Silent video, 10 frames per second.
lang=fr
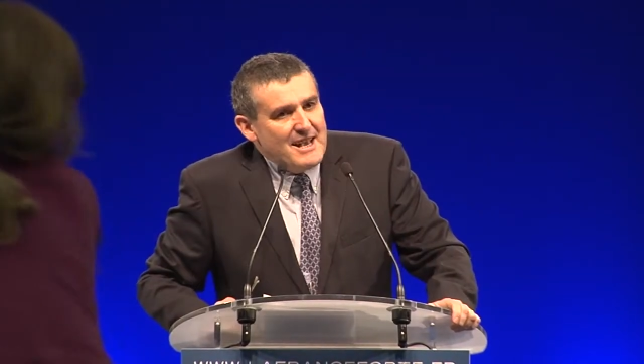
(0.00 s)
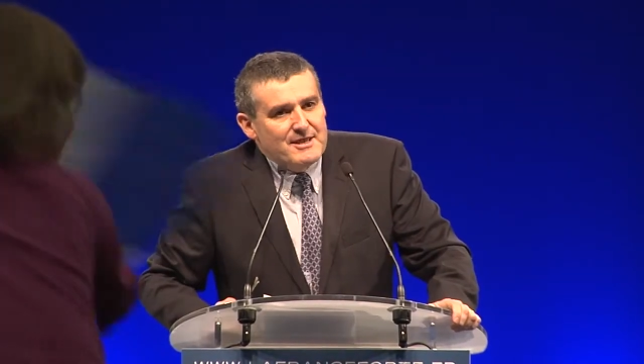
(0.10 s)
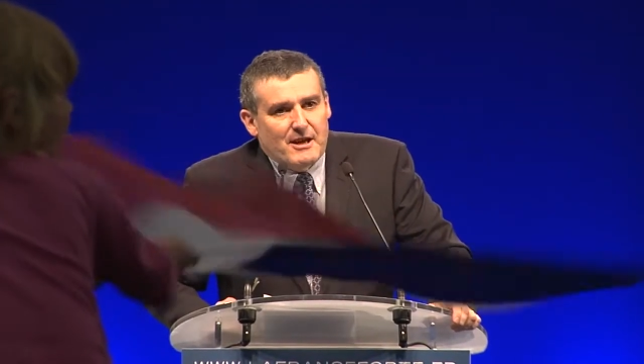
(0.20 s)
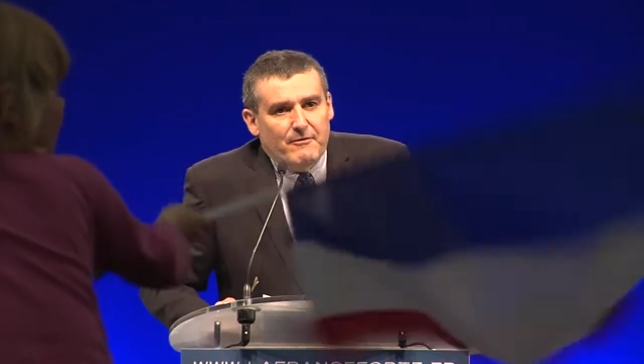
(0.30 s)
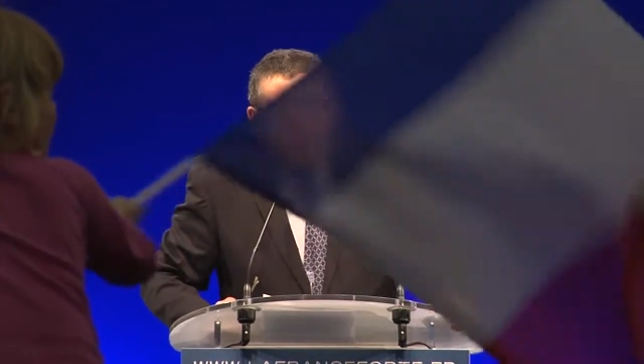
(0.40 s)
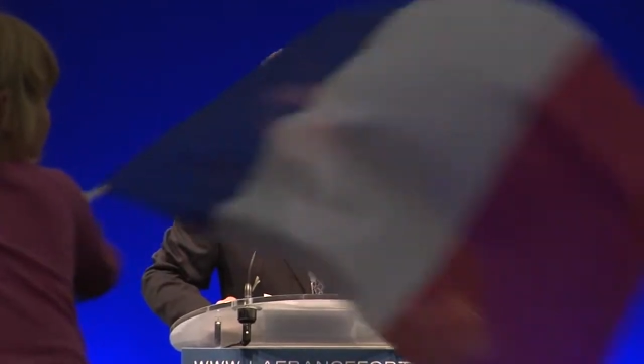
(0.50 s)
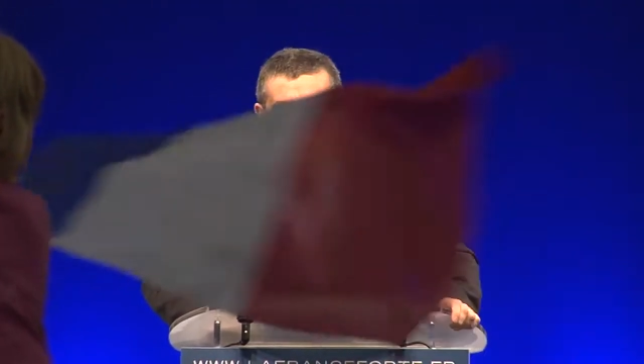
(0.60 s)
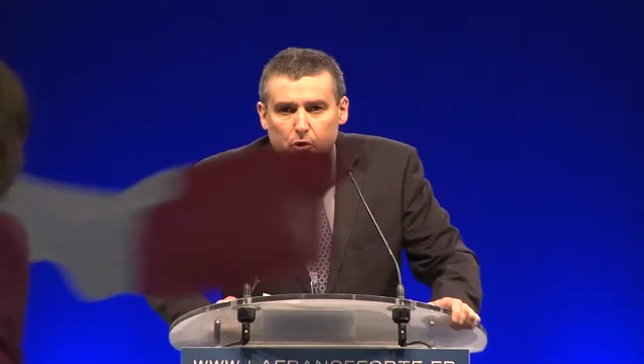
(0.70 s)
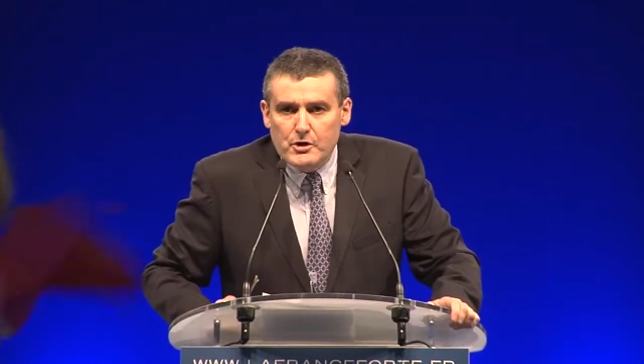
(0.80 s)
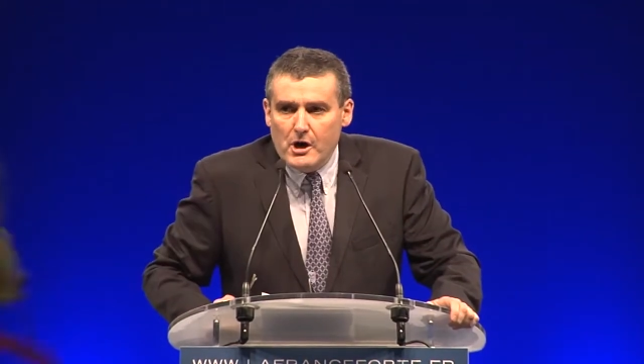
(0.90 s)
Ça fait
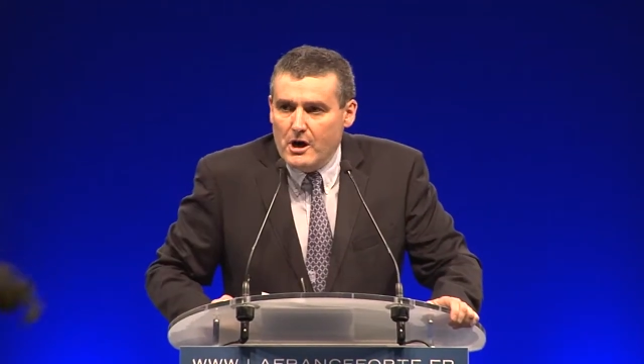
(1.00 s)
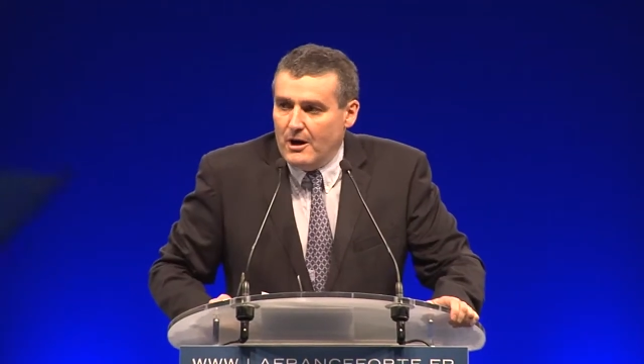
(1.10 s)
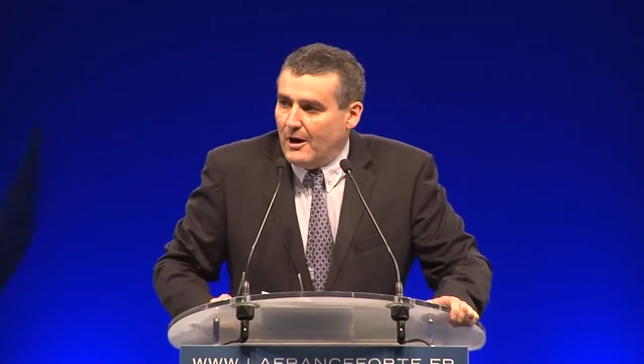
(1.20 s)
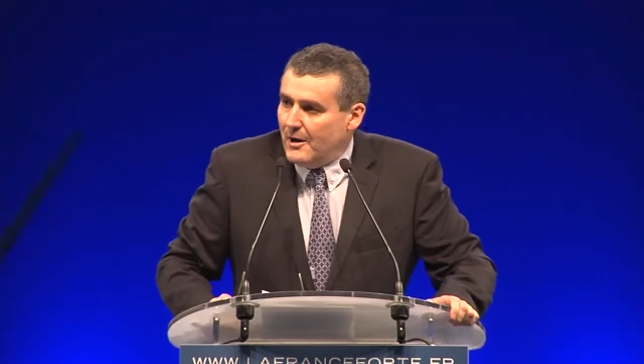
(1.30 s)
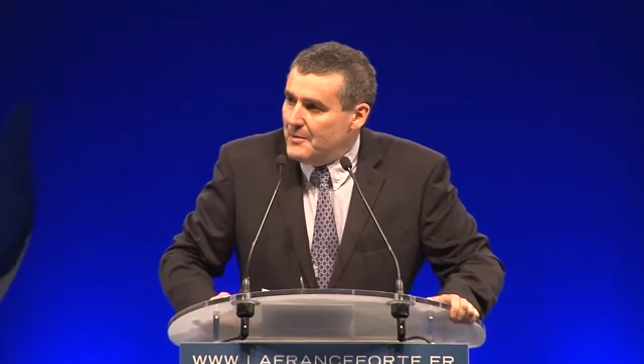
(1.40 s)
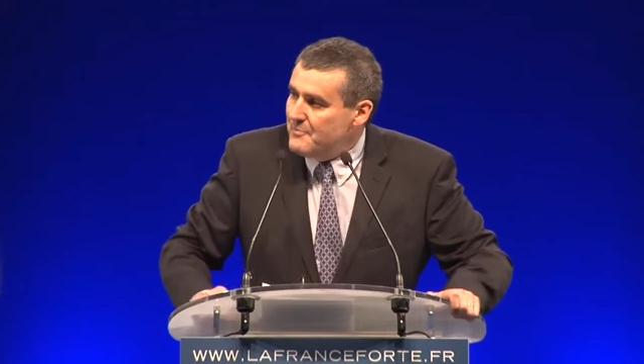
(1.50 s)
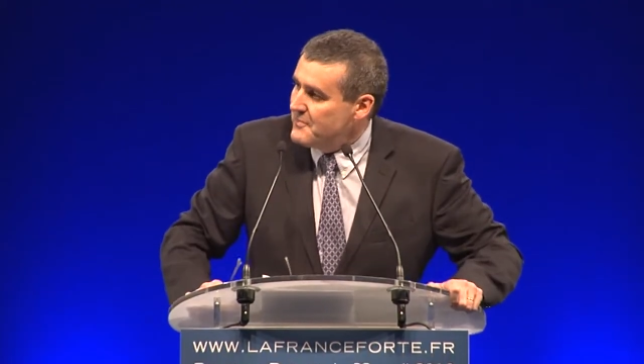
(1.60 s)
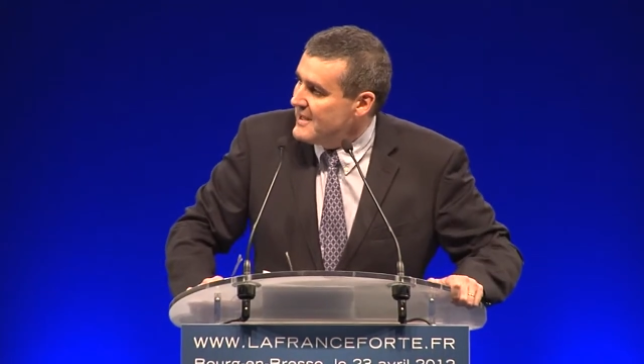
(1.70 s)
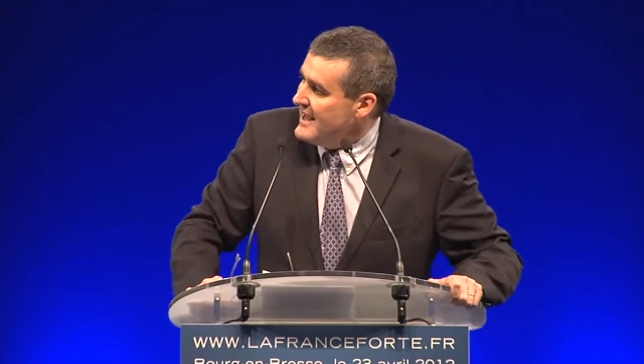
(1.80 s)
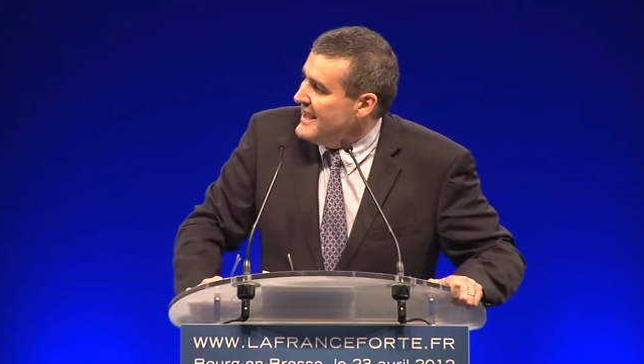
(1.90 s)
chaud au cœur.
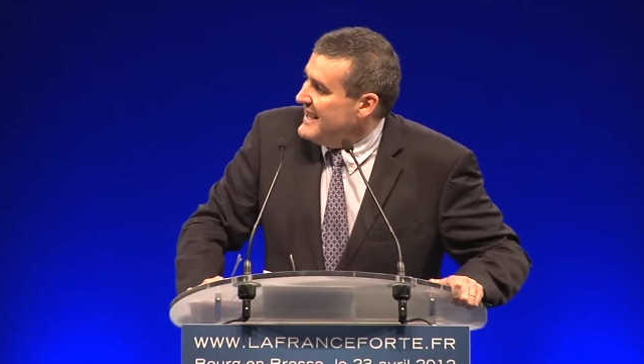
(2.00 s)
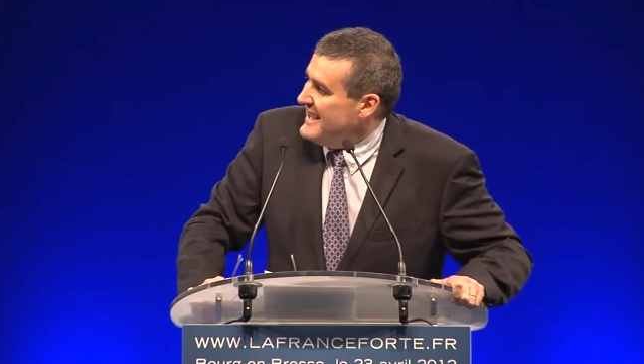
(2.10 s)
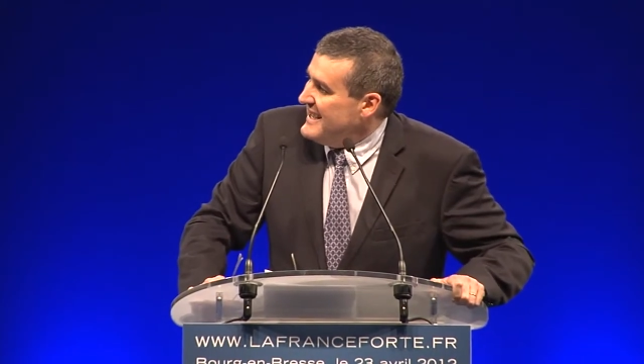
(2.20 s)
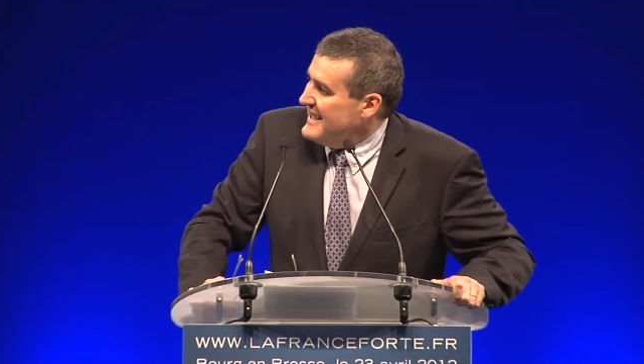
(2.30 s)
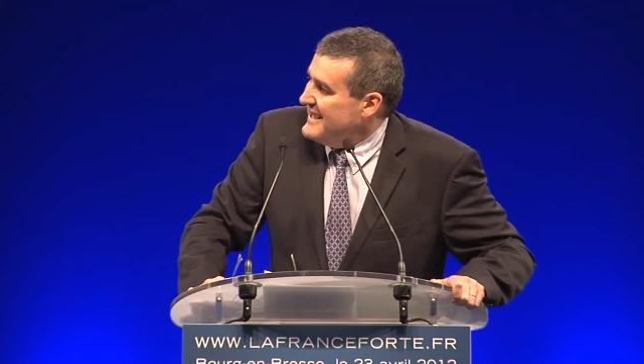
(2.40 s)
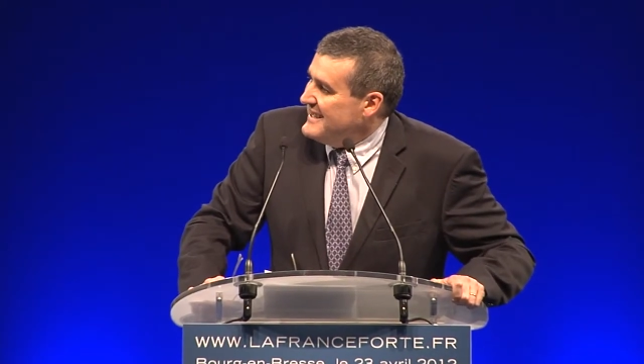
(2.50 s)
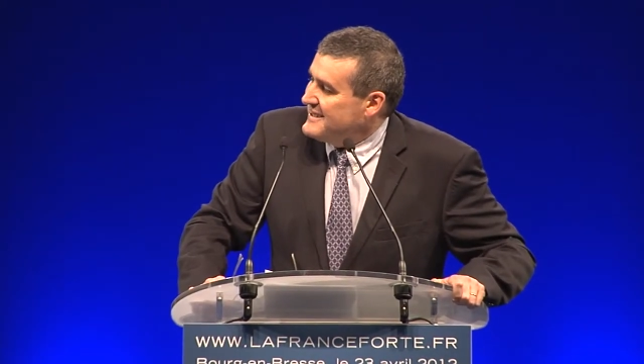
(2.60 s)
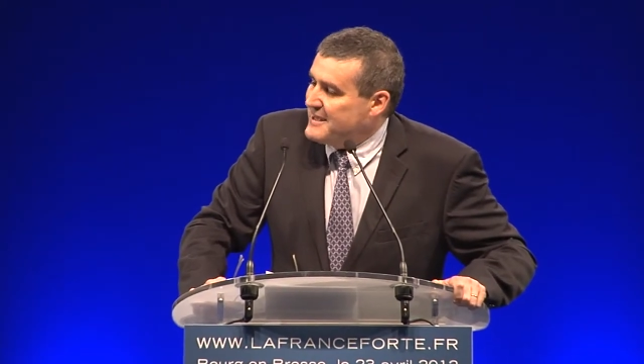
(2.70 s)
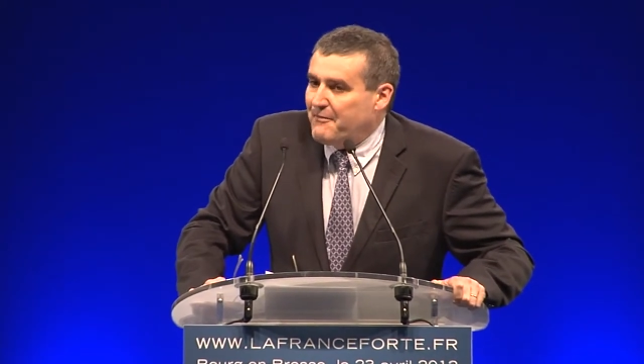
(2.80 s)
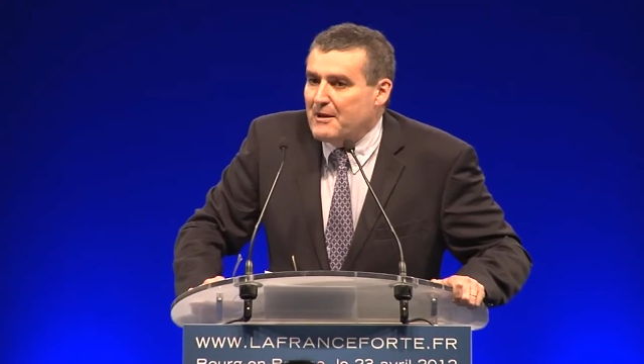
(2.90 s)

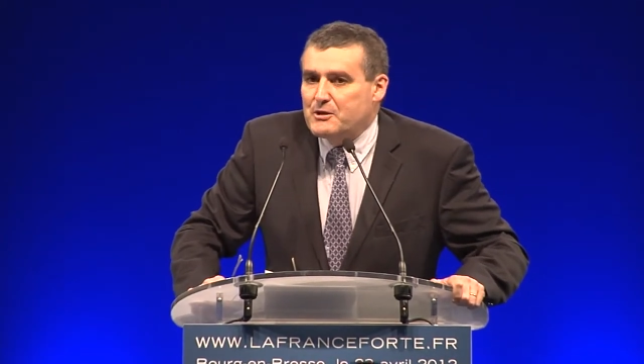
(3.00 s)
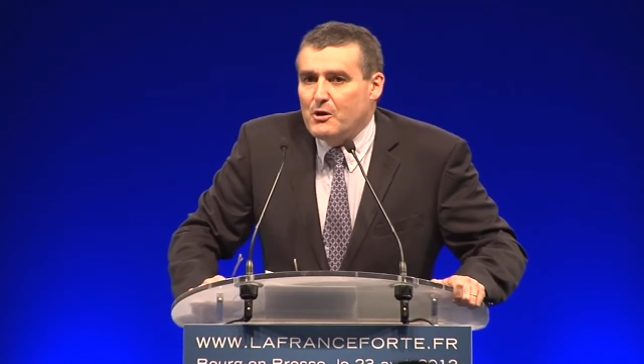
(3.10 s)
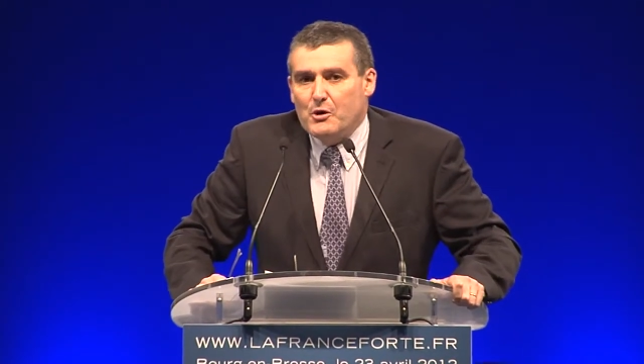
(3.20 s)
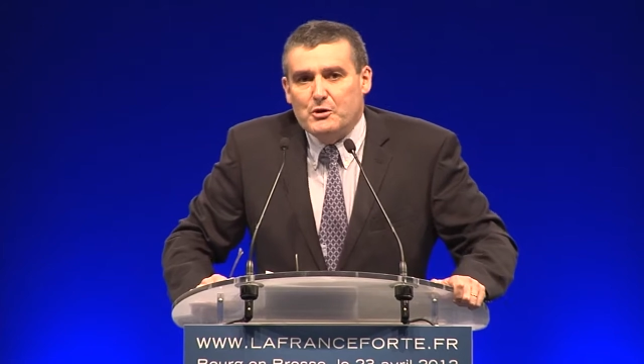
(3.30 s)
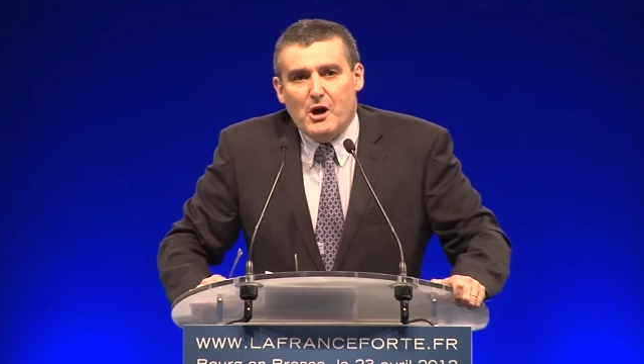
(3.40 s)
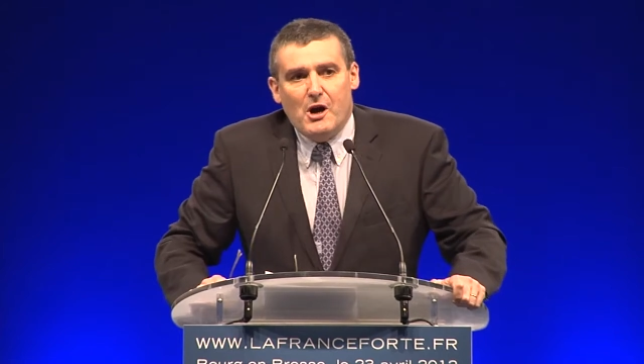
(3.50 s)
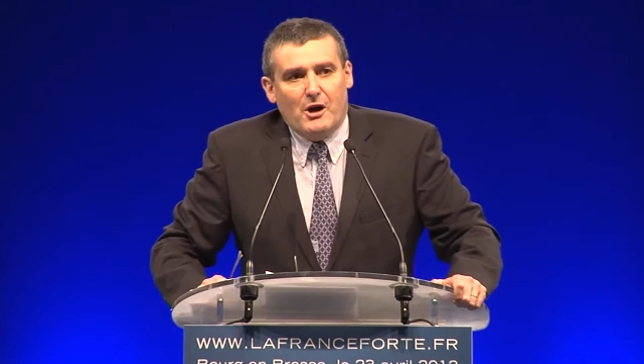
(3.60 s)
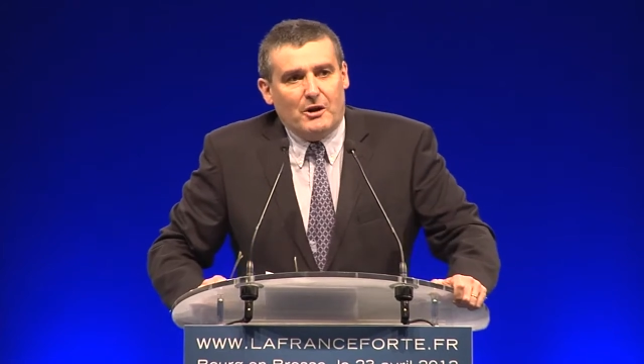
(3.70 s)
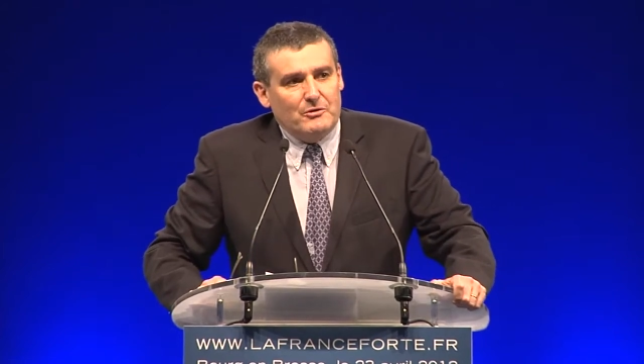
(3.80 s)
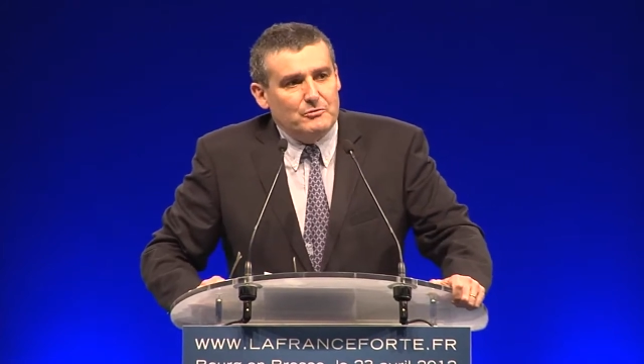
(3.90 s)
Ça fait chaud au
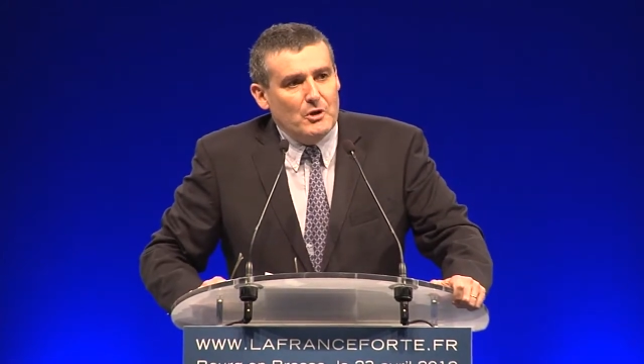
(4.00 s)
cœur